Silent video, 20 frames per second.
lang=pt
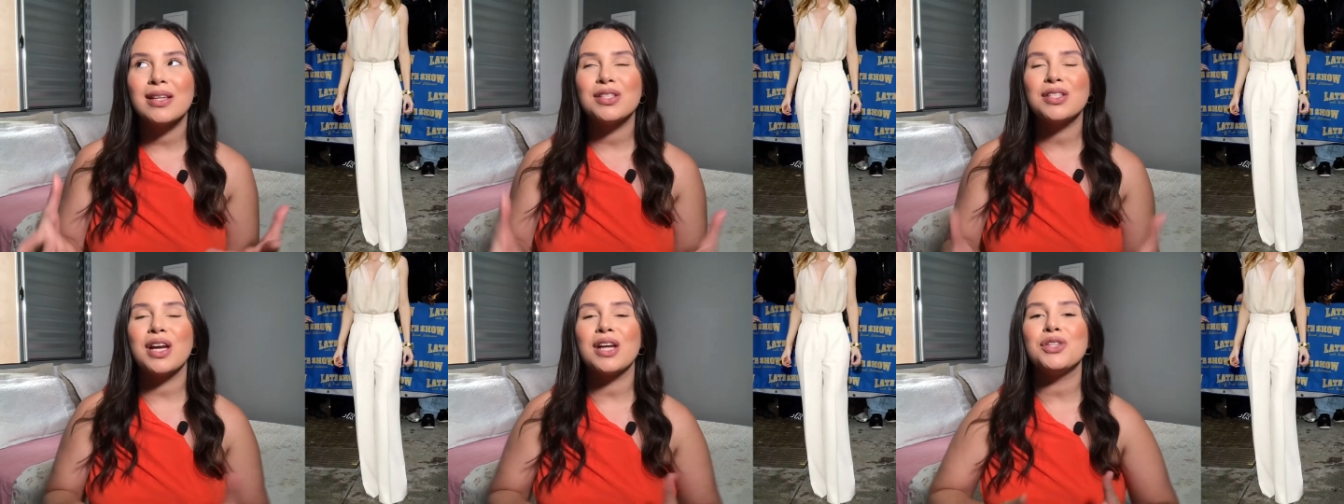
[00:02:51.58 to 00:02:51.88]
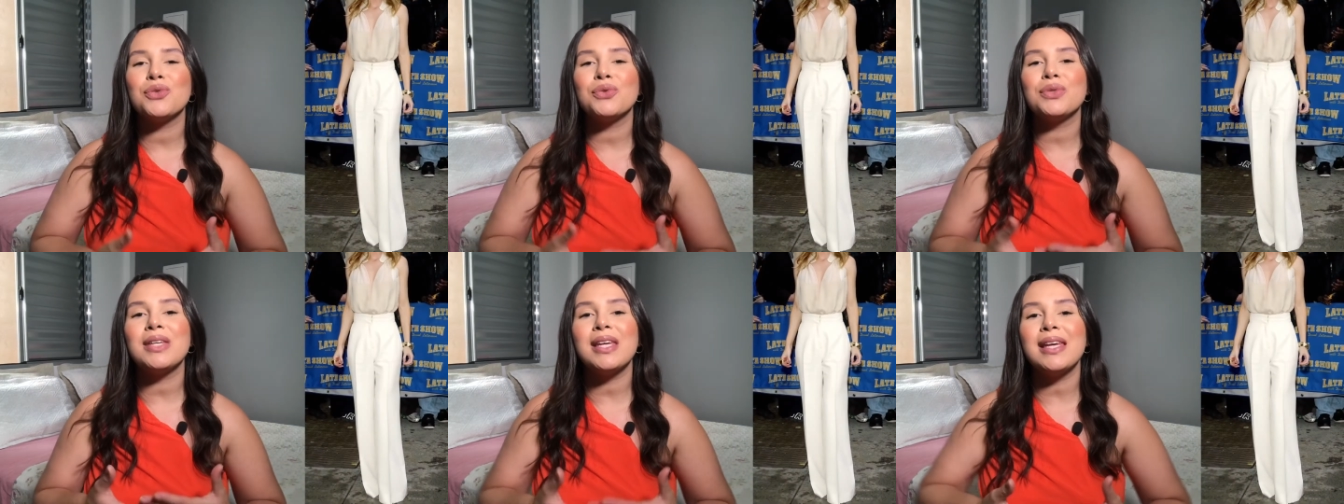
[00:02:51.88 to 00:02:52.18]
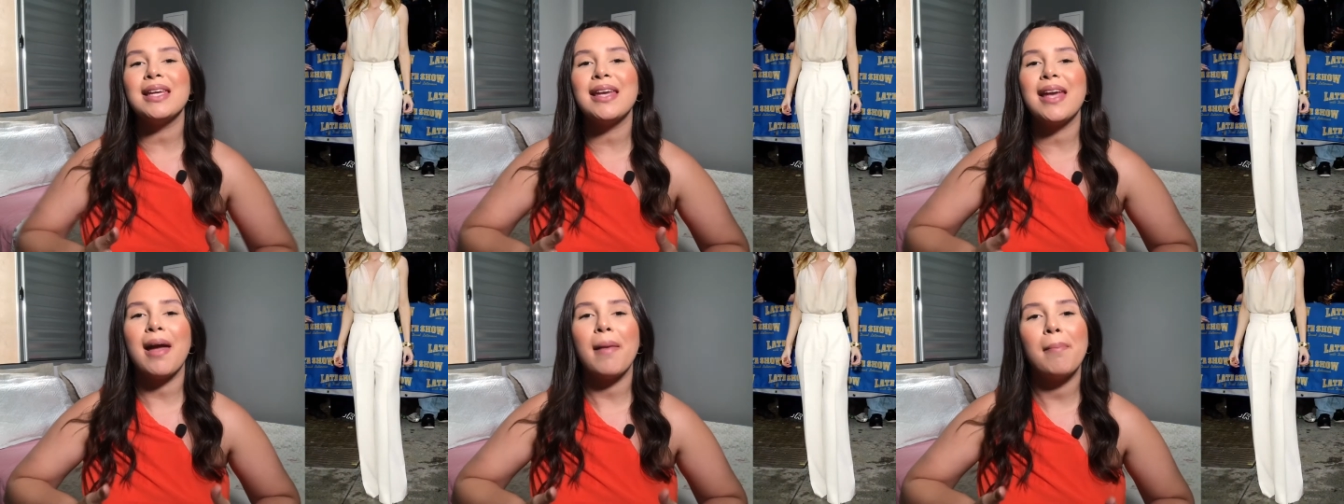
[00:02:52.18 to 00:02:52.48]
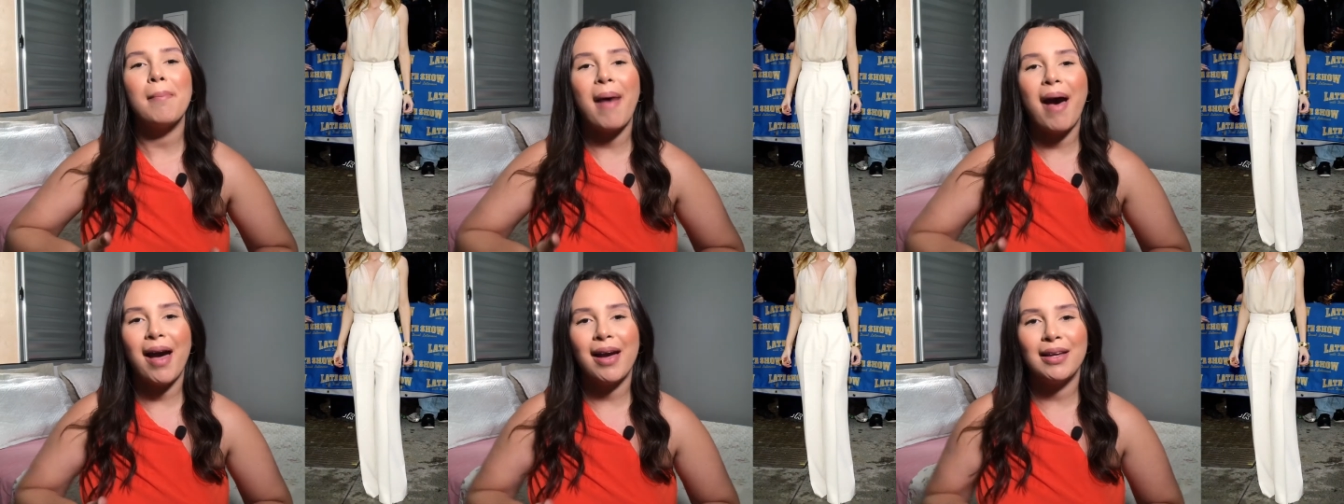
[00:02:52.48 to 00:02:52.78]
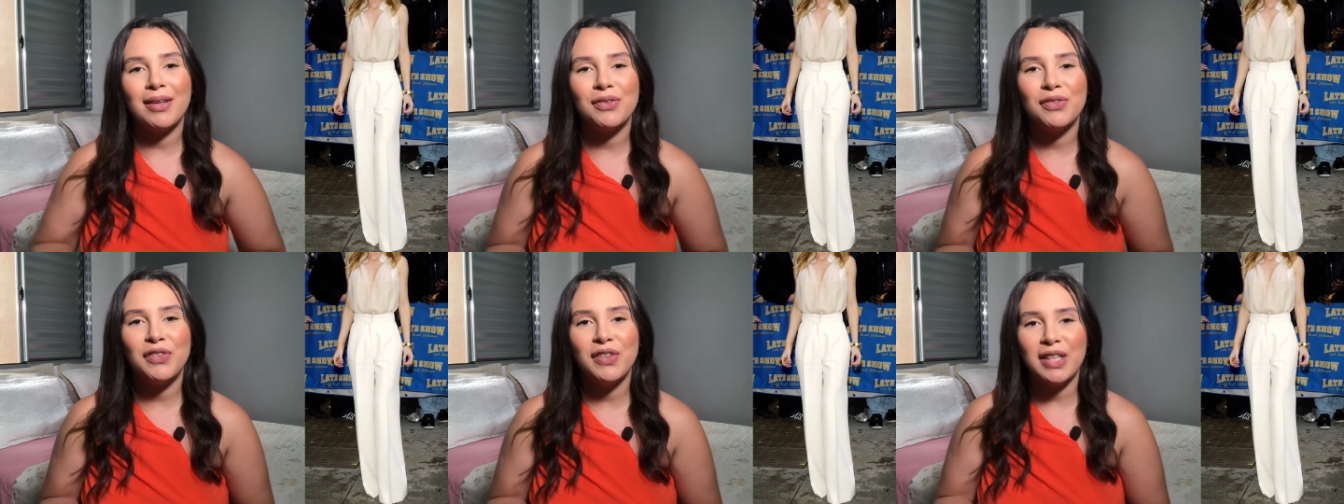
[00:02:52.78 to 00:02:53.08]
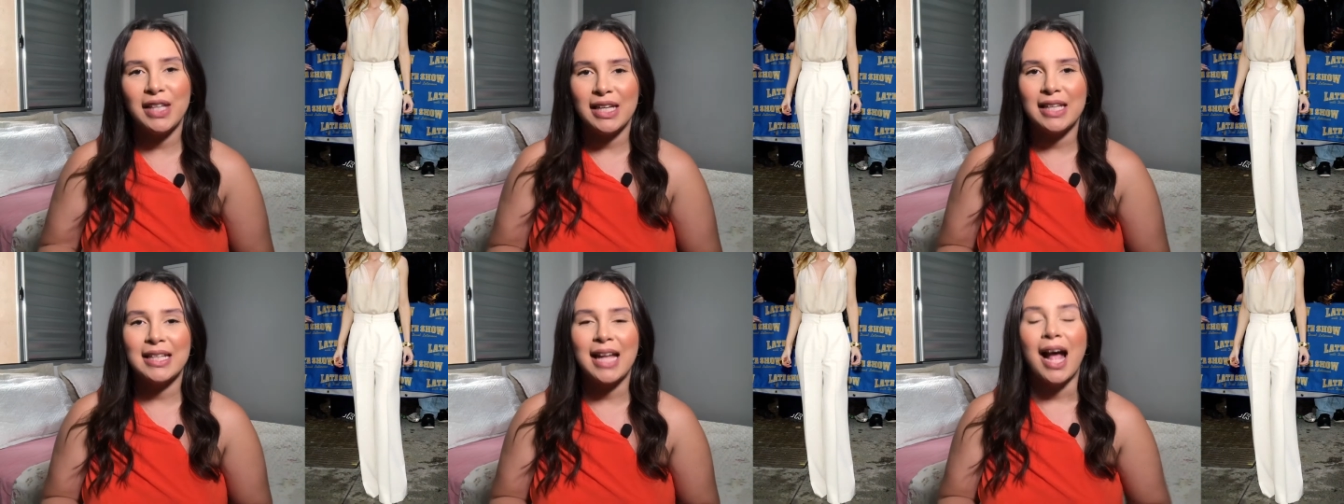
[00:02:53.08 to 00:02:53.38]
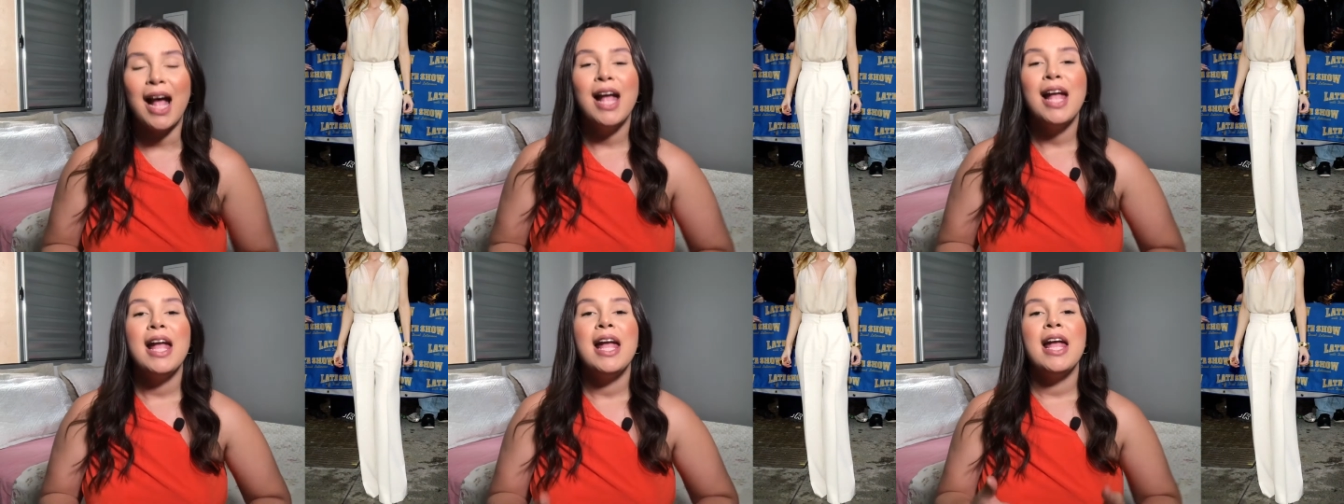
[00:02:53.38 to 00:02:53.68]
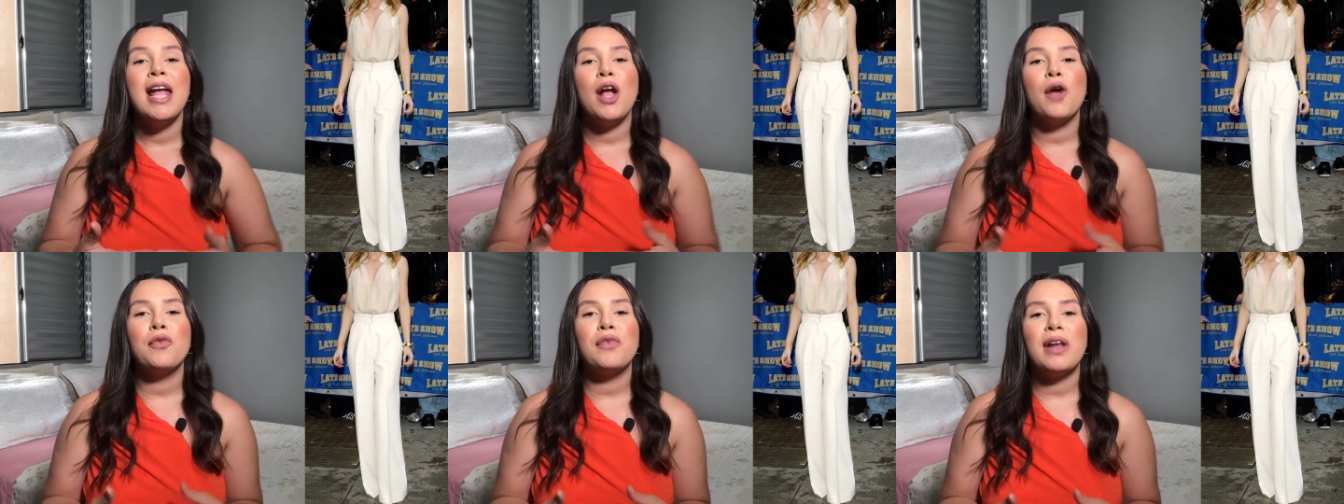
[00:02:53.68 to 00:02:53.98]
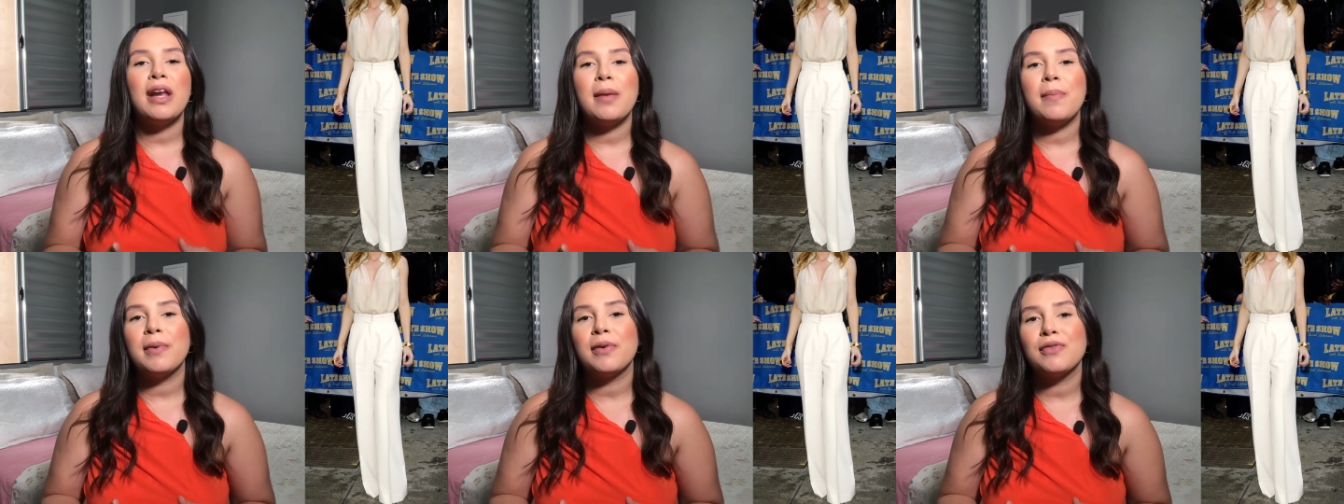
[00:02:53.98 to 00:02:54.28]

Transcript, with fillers: Jade, o que, que é barra infinita? Eu falei para